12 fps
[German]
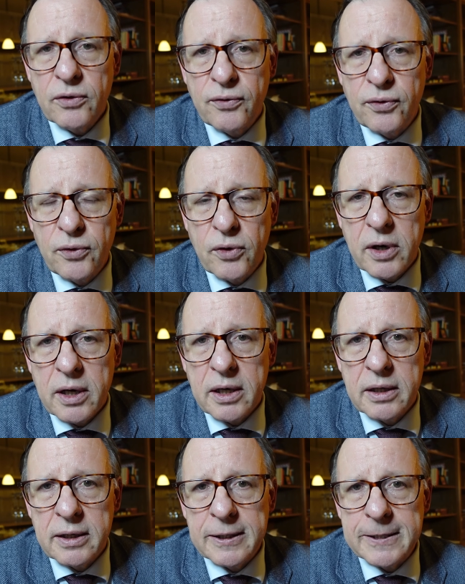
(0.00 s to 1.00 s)
für
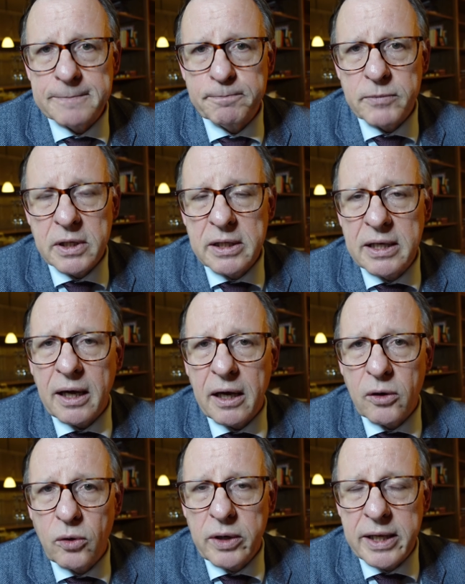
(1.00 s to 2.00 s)
ähm,
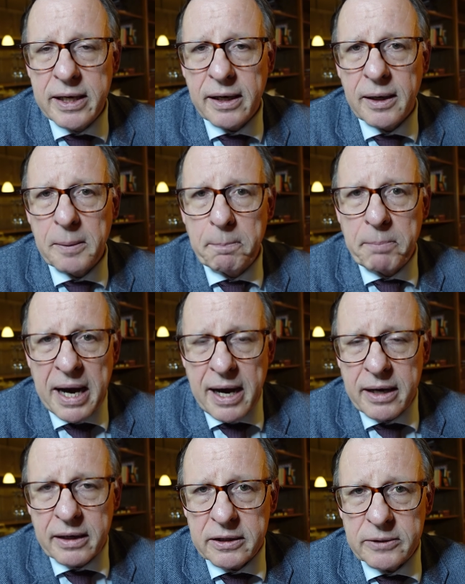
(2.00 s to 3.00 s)
irreguläre
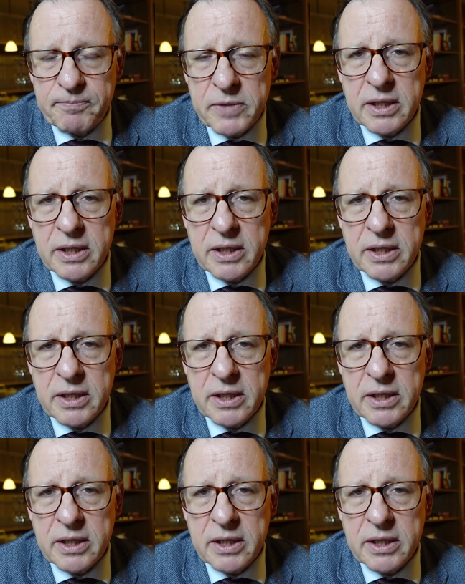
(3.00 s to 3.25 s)
Paare.